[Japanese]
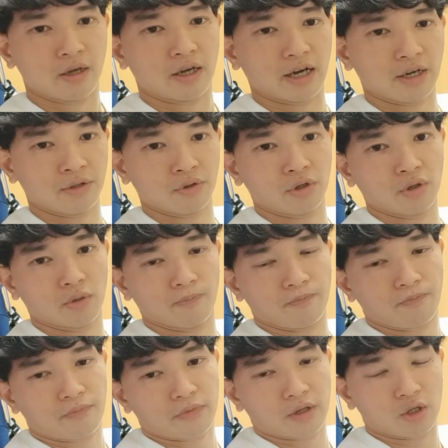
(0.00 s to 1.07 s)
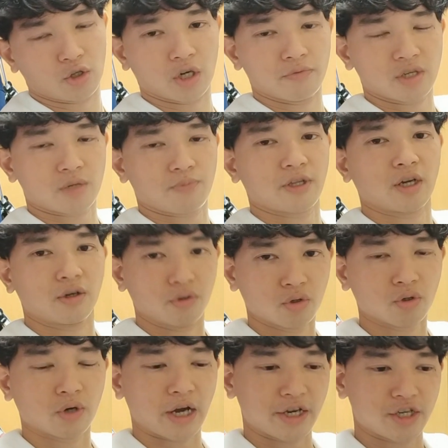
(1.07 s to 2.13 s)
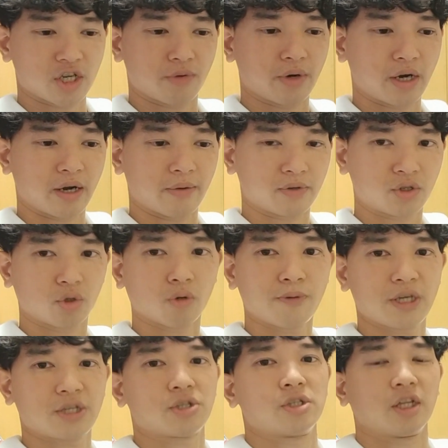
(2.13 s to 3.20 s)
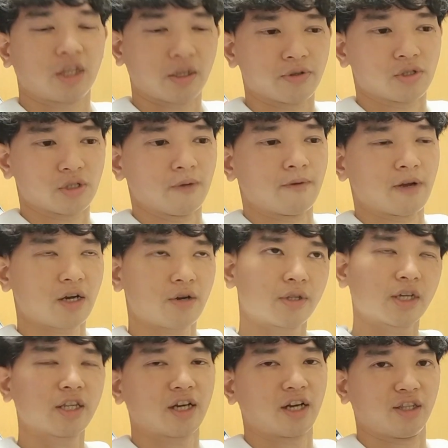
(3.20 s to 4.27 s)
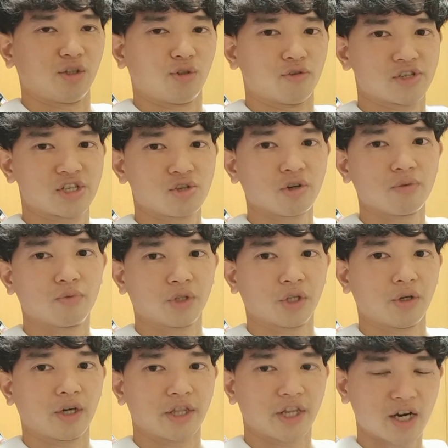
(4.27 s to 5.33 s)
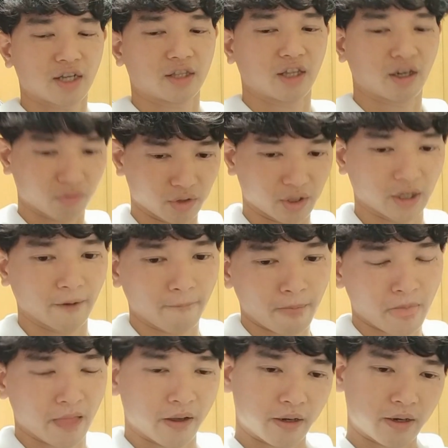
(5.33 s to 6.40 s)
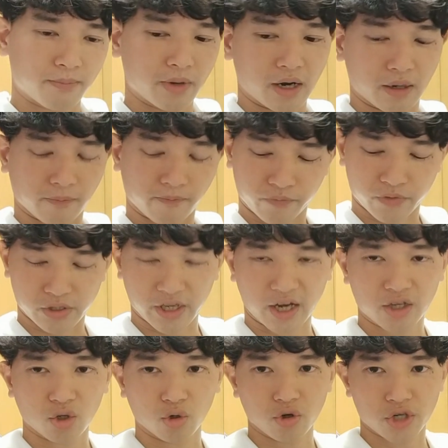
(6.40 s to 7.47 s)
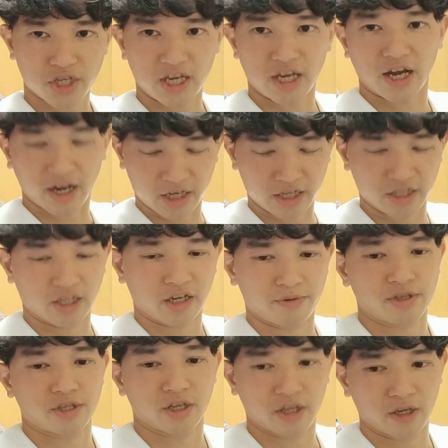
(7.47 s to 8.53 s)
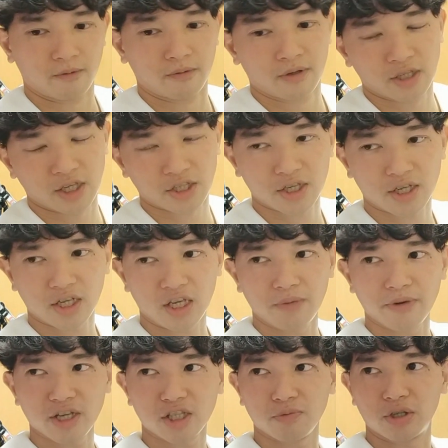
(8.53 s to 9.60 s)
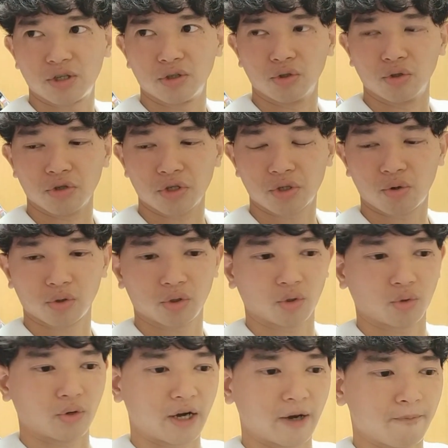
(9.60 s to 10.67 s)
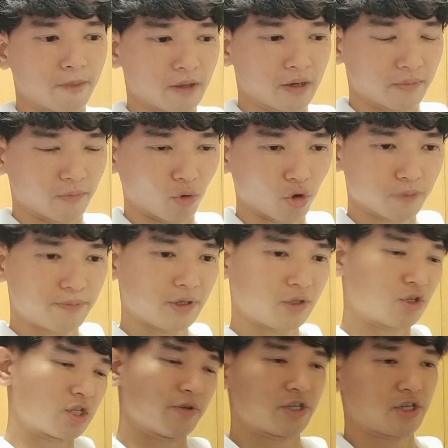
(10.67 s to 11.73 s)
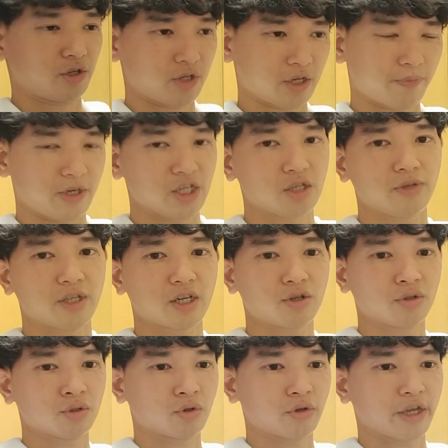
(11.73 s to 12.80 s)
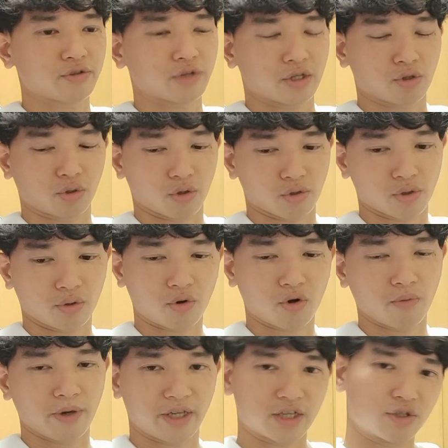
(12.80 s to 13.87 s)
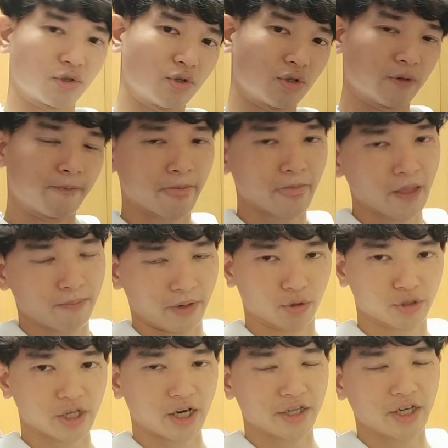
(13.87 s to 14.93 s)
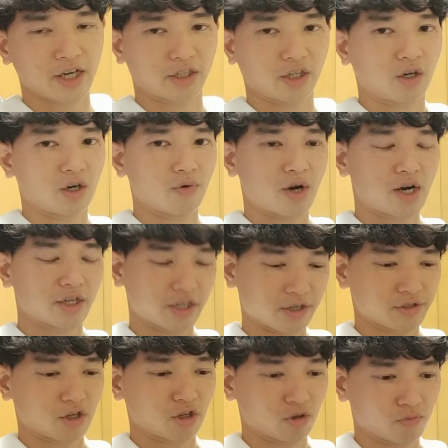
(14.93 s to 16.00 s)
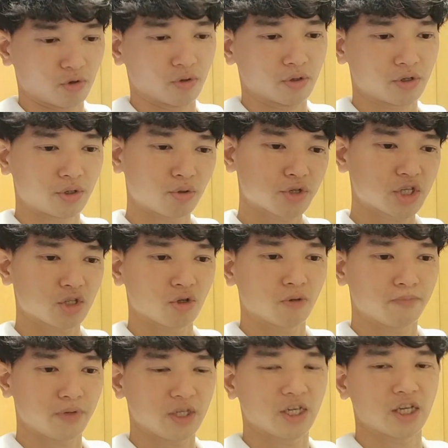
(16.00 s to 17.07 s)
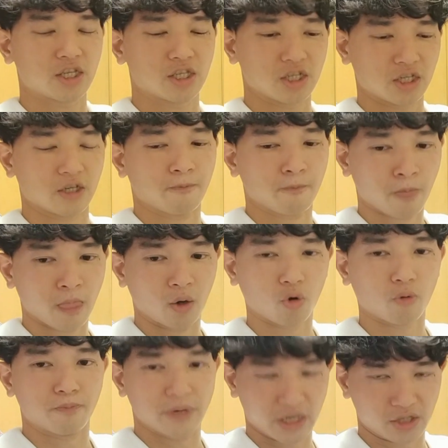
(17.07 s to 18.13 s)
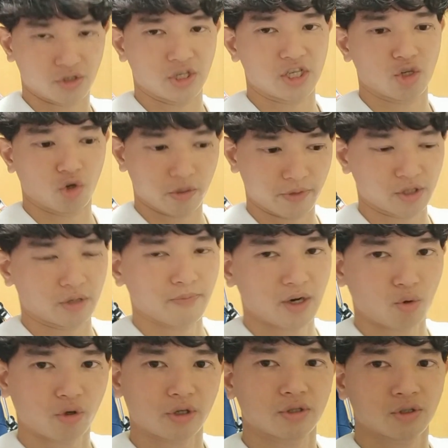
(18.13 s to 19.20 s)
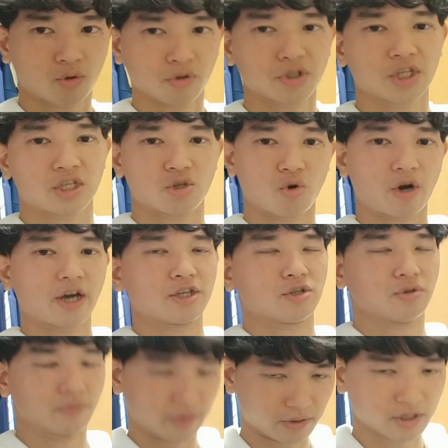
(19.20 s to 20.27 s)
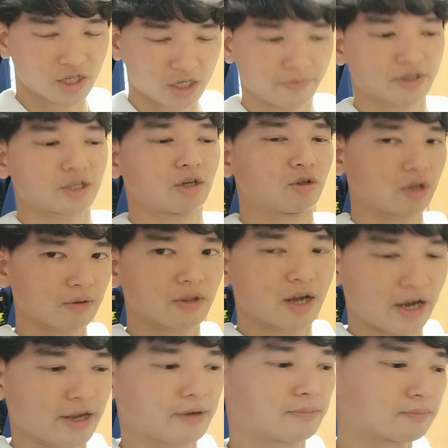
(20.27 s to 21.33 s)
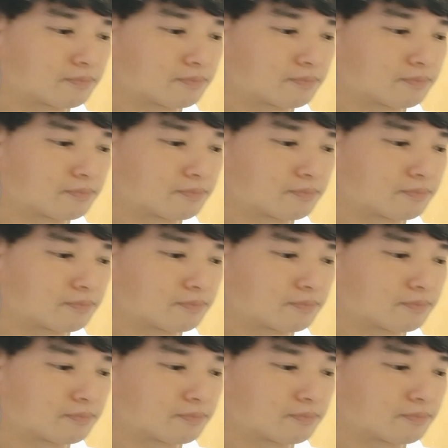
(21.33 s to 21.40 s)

あの、弱虫ペダルの愛車は黒ベースになってますね。あれはなんでかっていうと、白いモデルがなかったので、まあ、妥協してあれになりましたね。さすがに今泉君のスコットはオールペイントしましたけど、やっぱ泉田くんのやつはちょっとそこまでする、まあ、予算がなかったのかわかんないですけども、黒字の BH をベースにしております。まあ、これ、この次紹介する、しますけどね。はい。